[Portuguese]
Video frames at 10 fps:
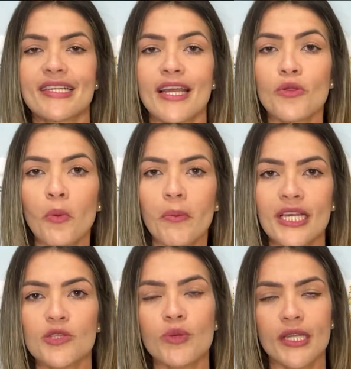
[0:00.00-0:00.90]
Tendo o
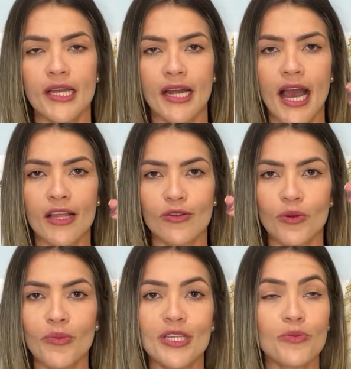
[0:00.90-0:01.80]
mesmo antenato,
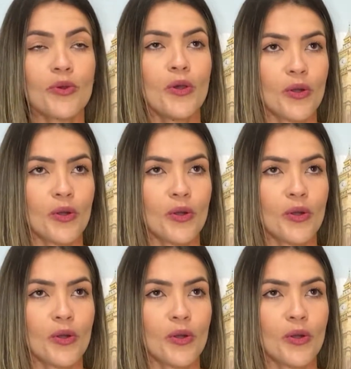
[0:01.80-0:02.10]
no mesmo,